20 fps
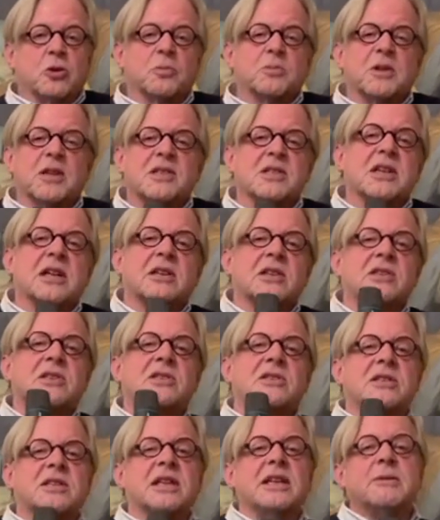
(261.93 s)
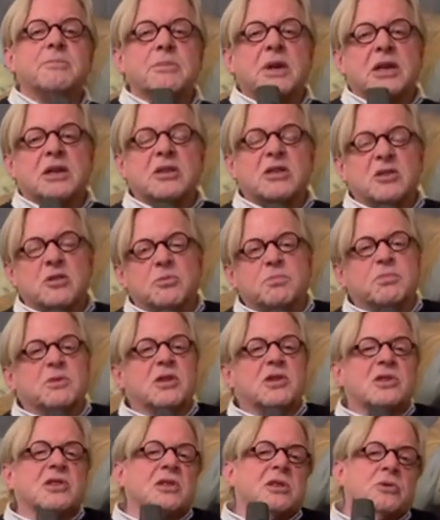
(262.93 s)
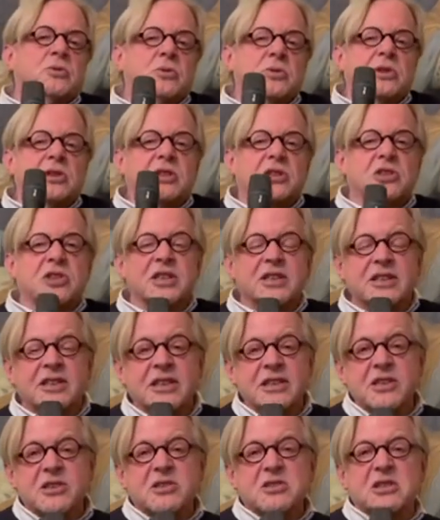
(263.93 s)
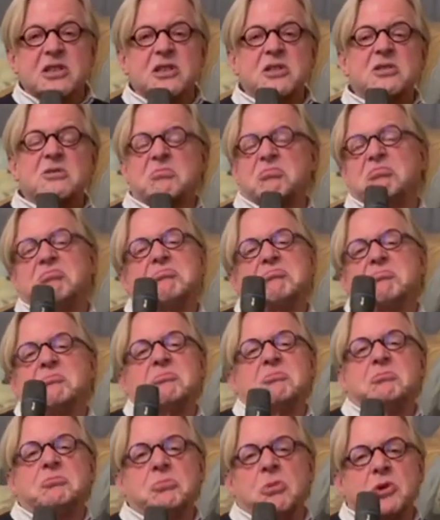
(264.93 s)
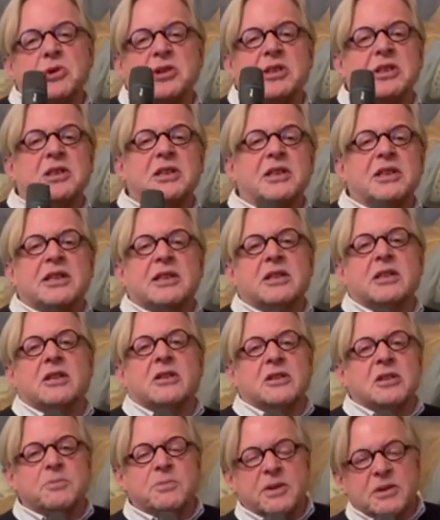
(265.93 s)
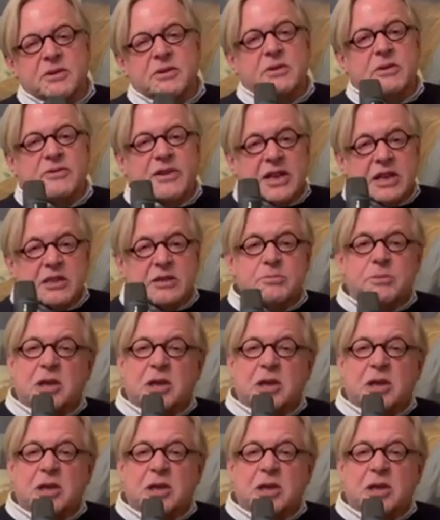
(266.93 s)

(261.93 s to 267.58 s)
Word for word: Ob das alles Sinn macht, ob das eine gute Geschichte ist, das das möchte ich hier eigentlich gar nicht bewerten.